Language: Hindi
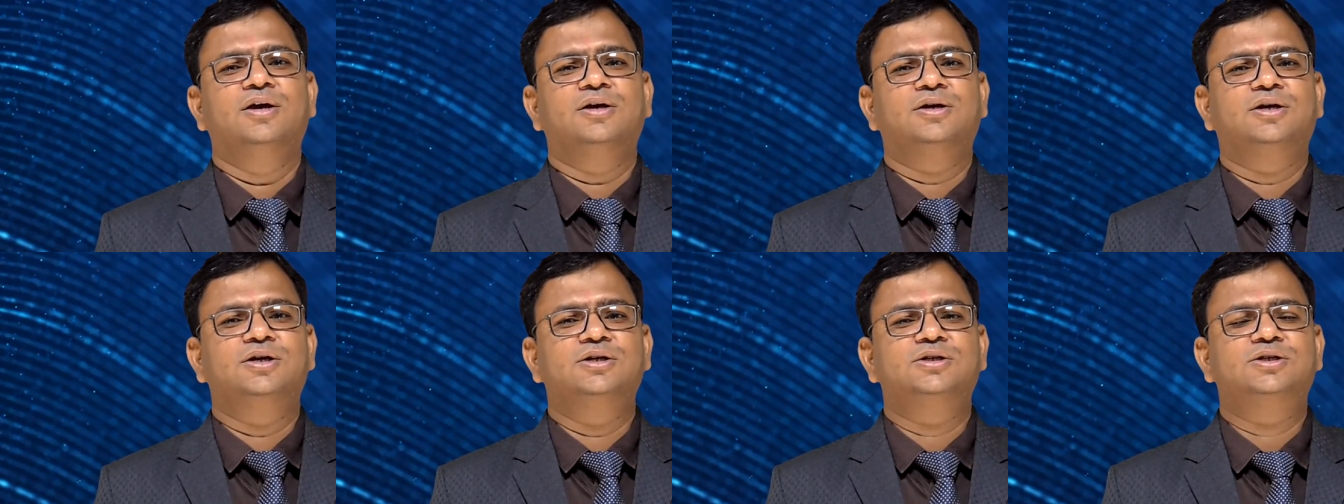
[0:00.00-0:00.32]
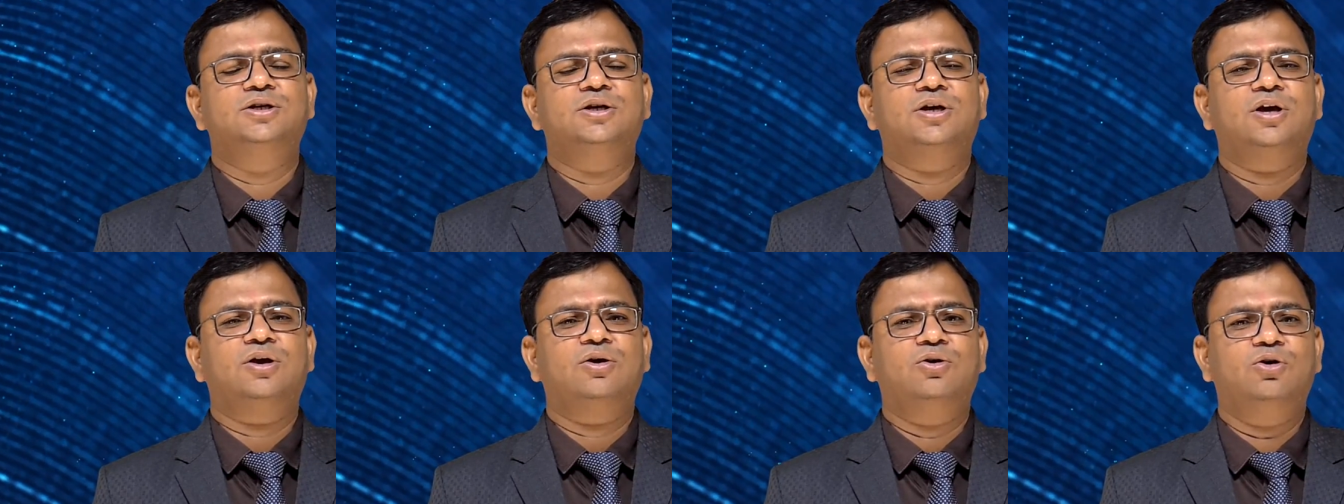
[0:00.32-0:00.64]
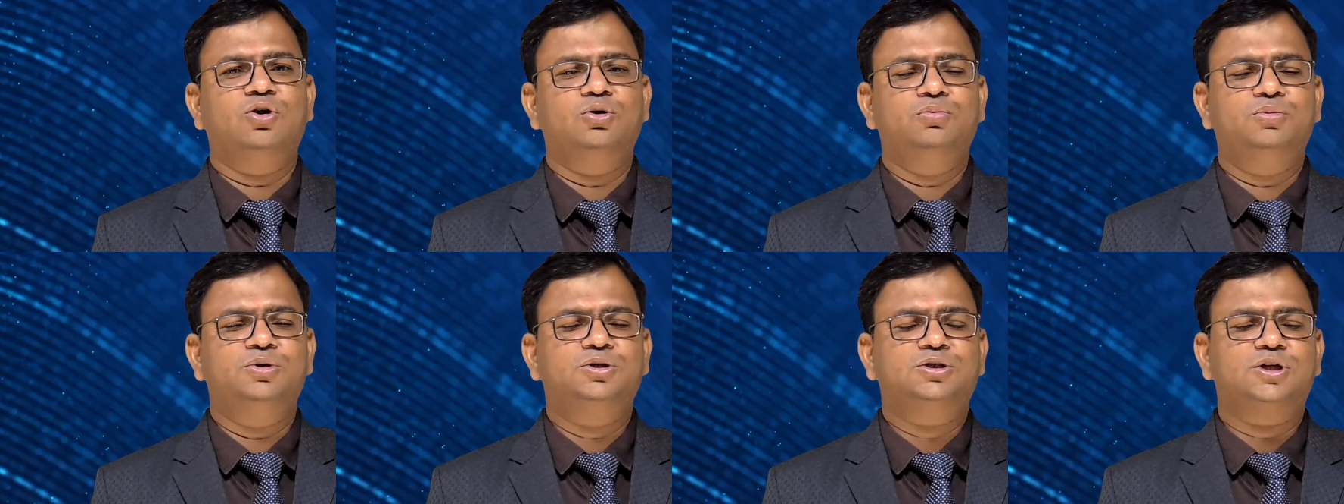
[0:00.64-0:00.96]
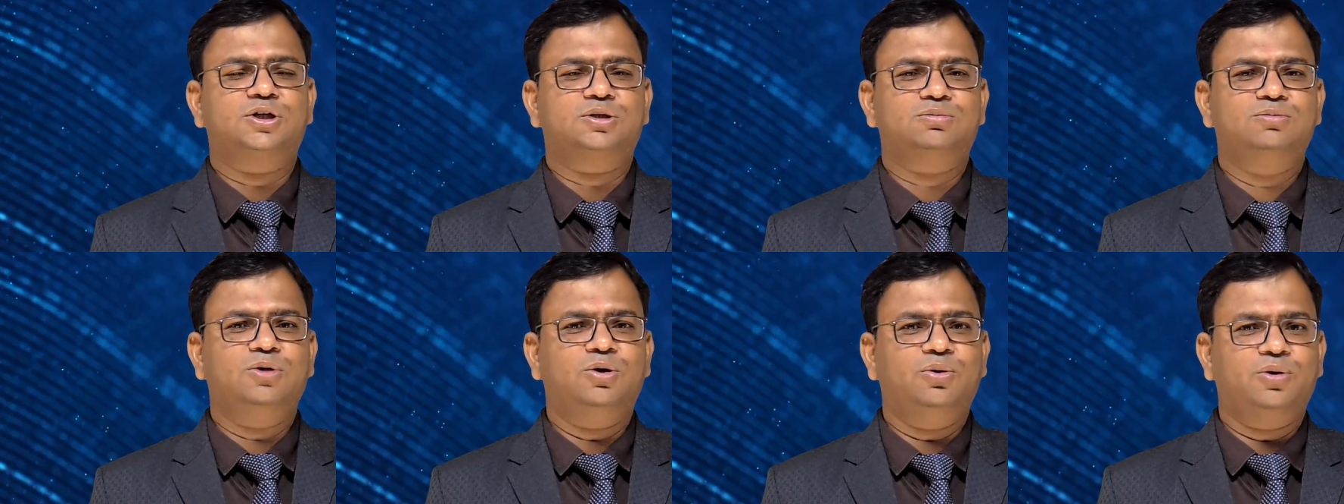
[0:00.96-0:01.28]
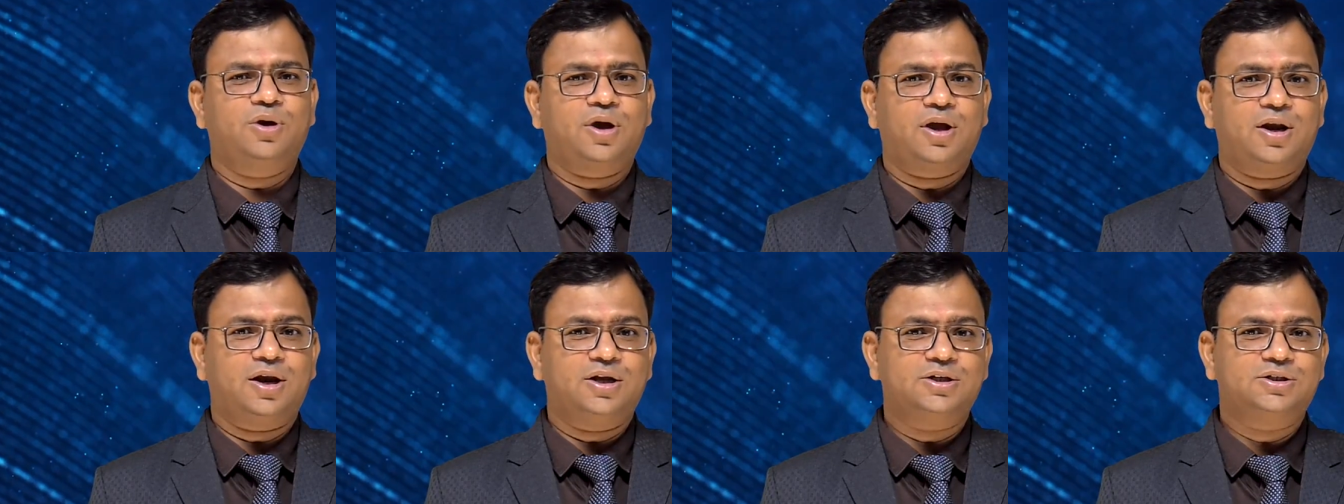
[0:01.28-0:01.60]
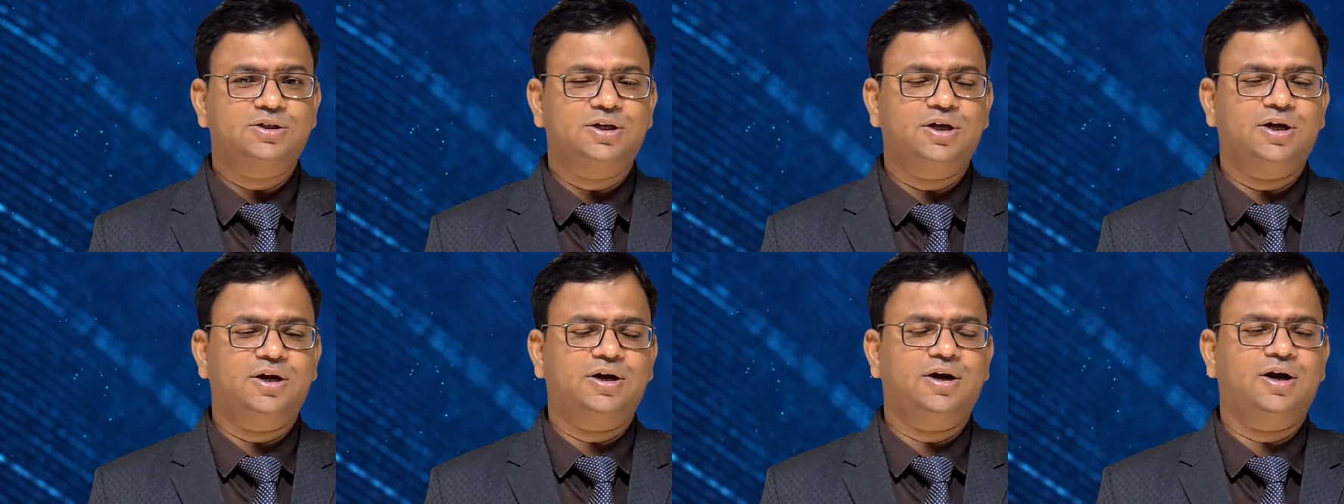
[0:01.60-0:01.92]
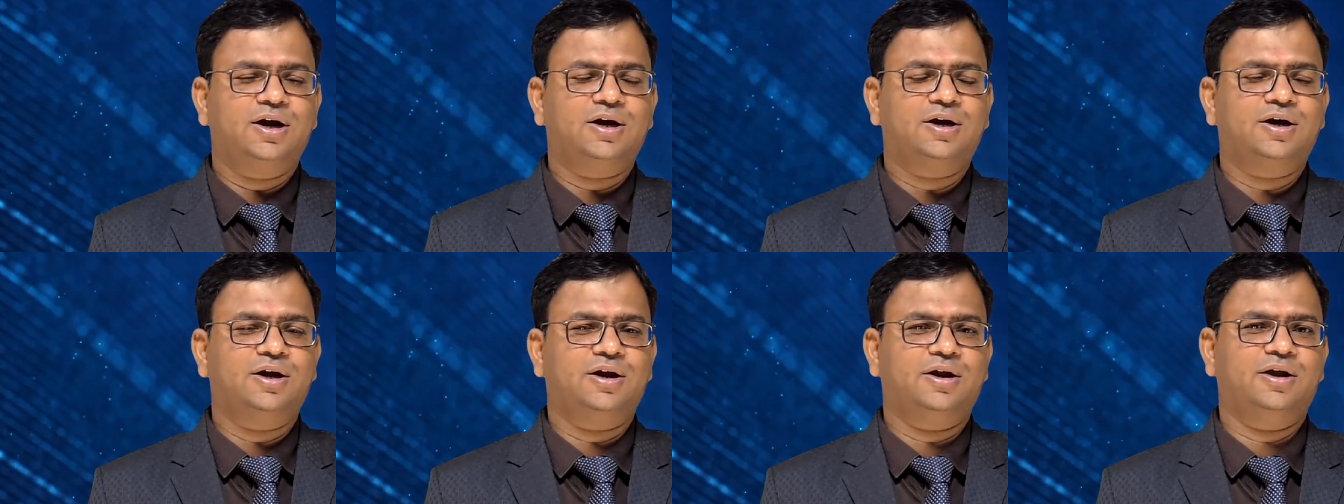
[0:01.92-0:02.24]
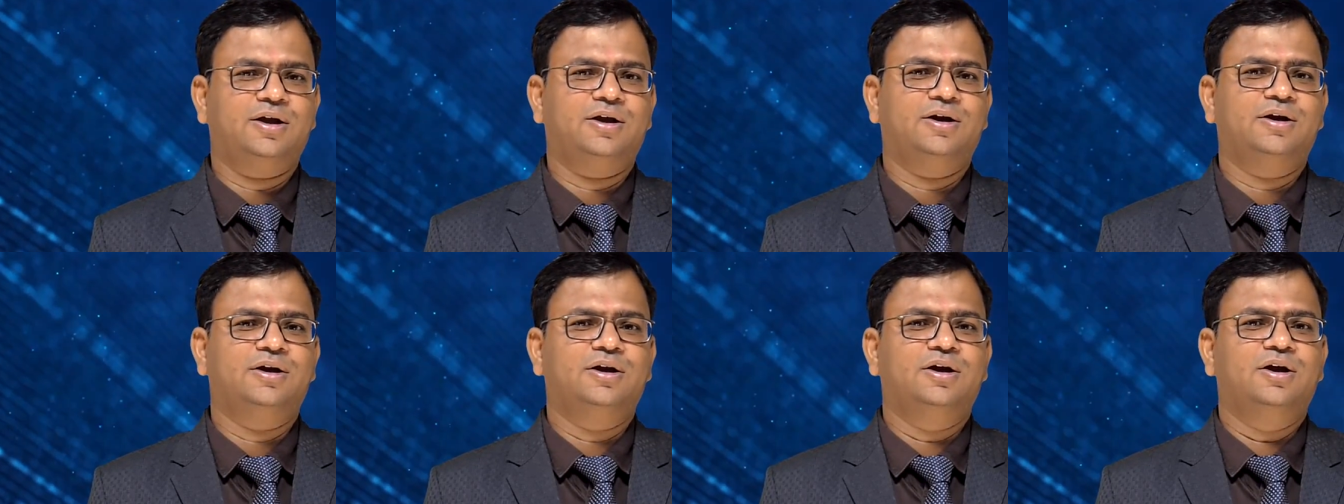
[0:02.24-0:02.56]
किसी की कोई भी चश्मा वगैरह शेयर ना करें